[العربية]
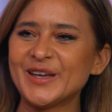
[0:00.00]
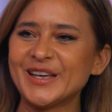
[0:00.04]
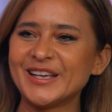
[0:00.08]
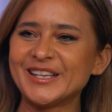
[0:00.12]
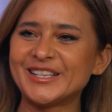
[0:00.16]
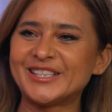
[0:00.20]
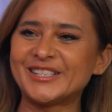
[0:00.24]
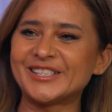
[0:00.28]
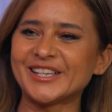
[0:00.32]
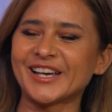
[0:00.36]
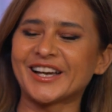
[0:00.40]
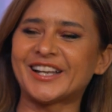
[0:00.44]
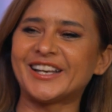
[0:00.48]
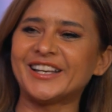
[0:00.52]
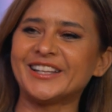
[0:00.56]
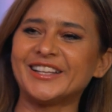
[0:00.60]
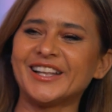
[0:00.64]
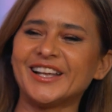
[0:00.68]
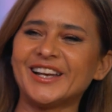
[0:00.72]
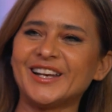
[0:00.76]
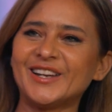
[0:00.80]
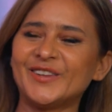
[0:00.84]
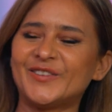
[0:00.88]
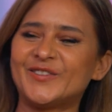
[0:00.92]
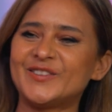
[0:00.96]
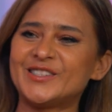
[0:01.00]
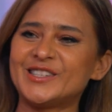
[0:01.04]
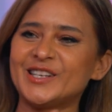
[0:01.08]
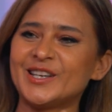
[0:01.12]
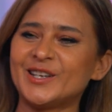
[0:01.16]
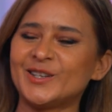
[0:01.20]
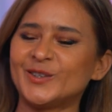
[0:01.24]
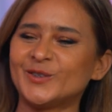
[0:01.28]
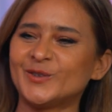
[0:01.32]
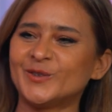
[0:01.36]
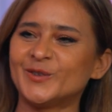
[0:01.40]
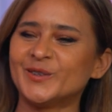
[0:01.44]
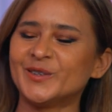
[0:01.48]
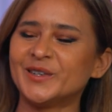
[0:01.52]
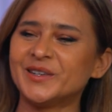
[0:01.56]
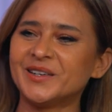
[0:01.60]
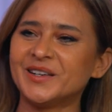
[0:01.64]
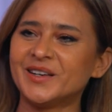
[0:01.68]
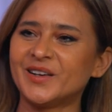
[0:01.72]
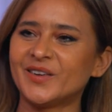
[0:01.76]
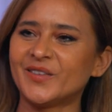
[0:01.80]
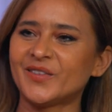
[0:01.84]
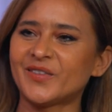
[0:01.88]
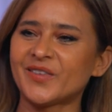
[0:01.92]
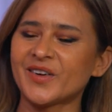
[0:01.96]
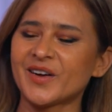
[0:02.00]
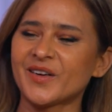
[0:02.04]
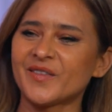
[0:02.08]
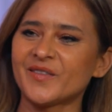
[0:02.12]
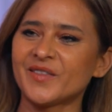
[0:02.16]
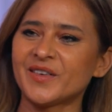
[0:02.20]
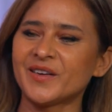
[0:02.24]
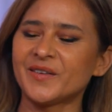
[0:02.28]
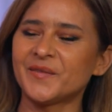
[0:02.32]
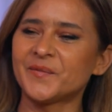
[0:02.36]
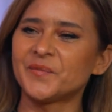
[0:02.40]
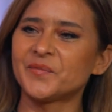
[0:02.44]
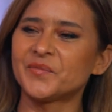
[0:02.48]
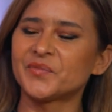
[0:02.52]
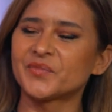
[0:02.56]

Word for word: الشكل ده اللي في ذهني ايوه فاهمه